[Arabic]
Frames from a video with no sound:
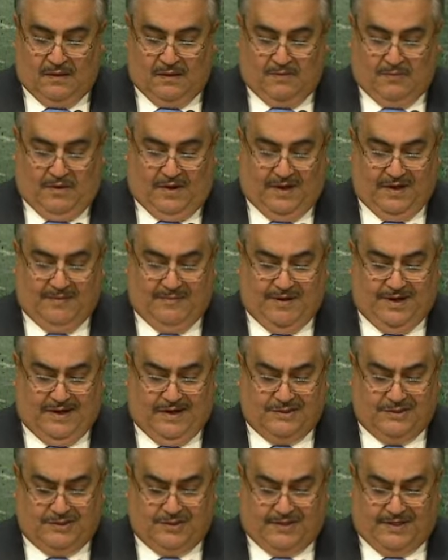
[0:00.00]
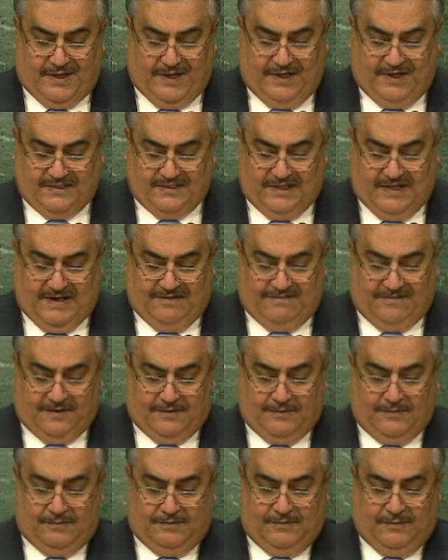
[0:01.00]
معربا عن شكري
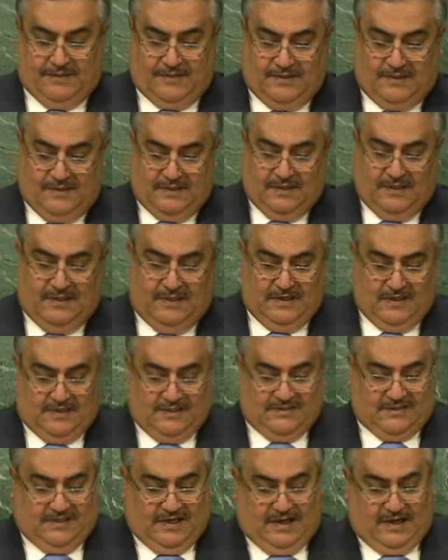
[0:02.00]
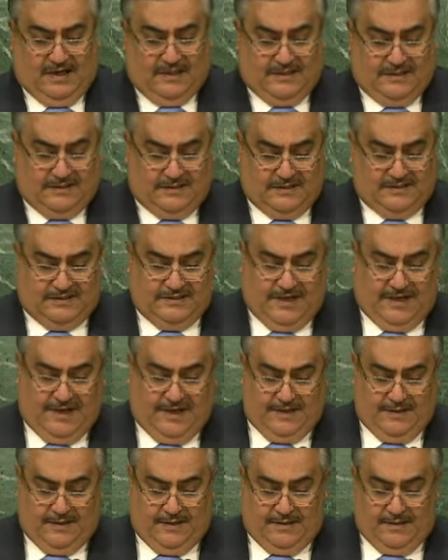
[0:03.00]
لسلفكم سعادة
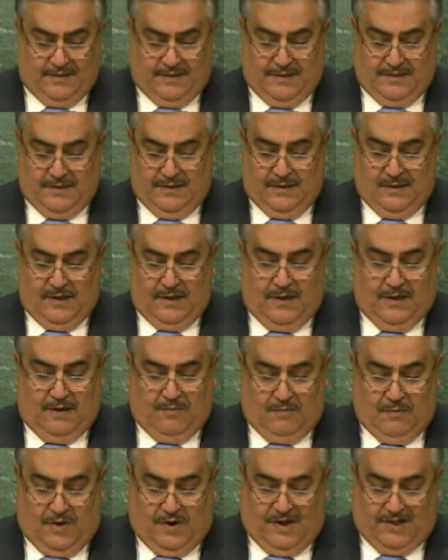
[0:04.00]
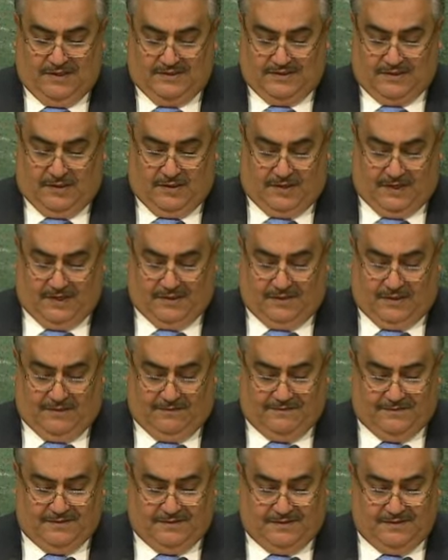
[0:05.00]
السيد موهنز
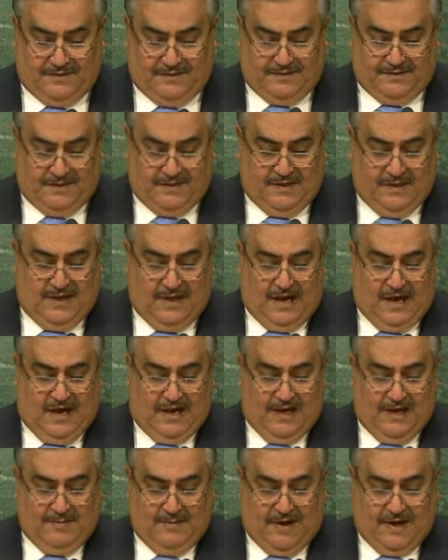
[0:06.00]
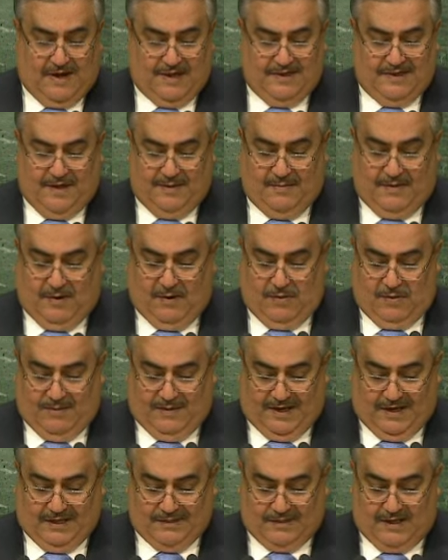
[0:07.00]
لوكيتوفت على ما قدمه
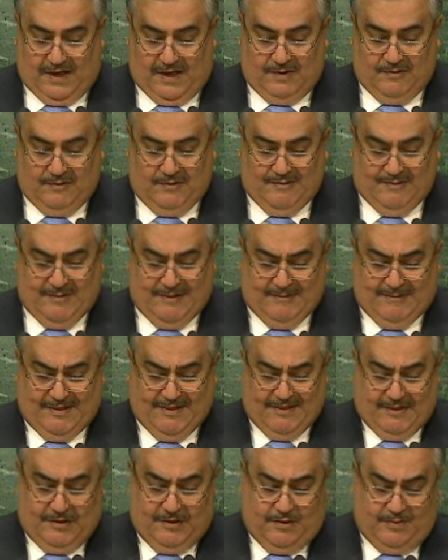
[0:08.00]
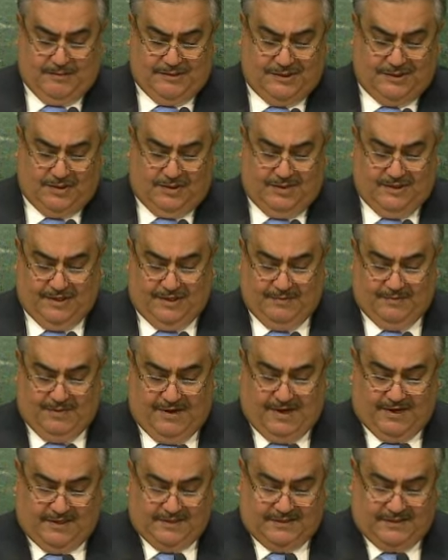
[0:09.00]
من عطاء وما بذله من جهد
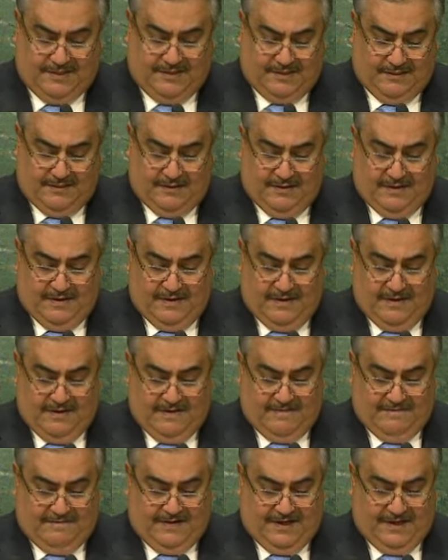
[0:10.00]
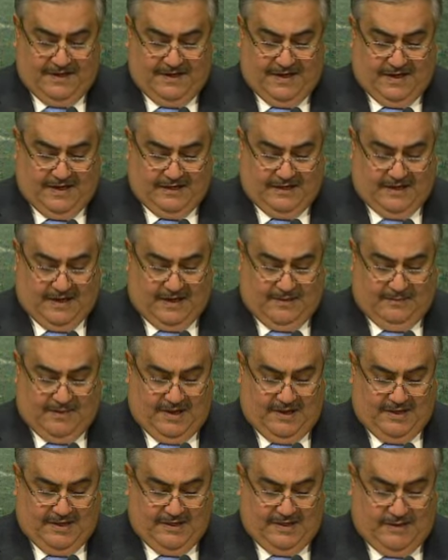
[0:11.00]
بارز في إدارة
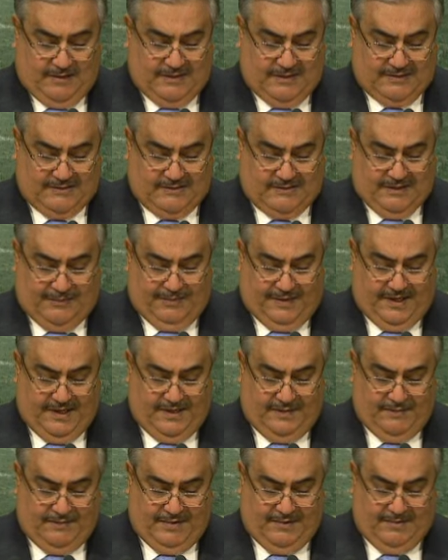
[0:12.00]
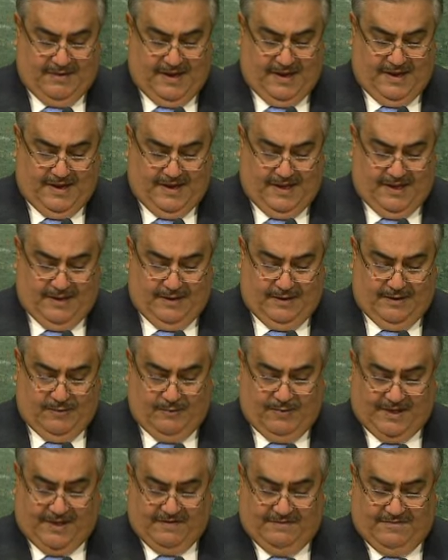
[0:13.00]
أعمال الدورة السبعين بمهنية
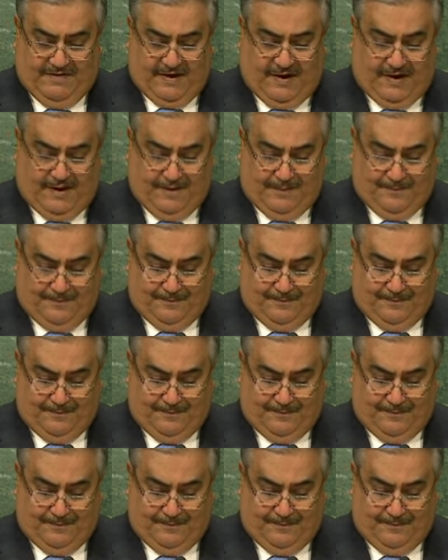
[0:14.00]
وكفاءة